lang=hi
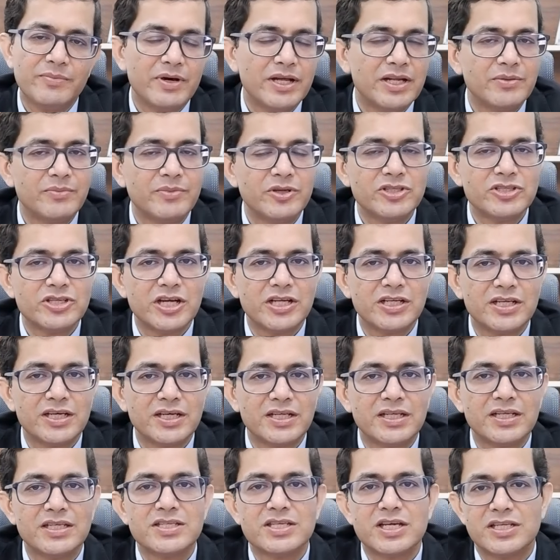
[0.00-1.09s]
के बारे में
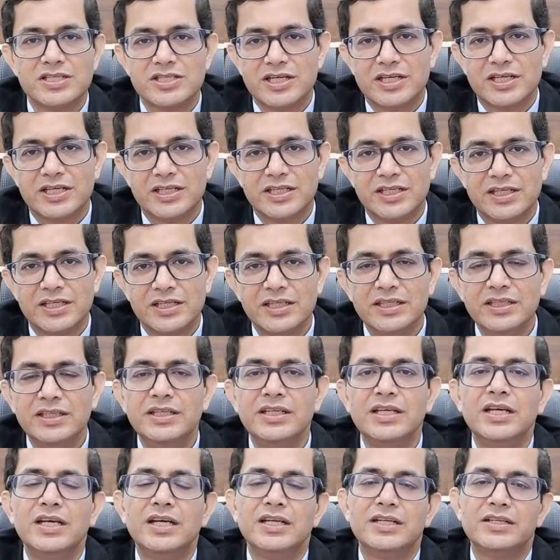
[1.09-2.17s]
जानकारी साझा करेंगे
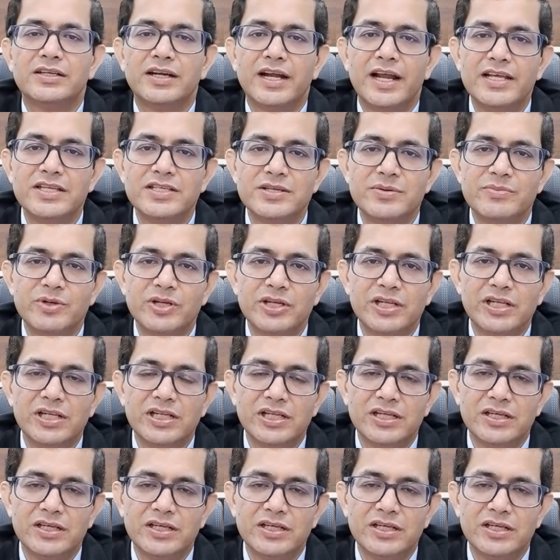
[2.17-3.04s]
ट्राइजेमिनल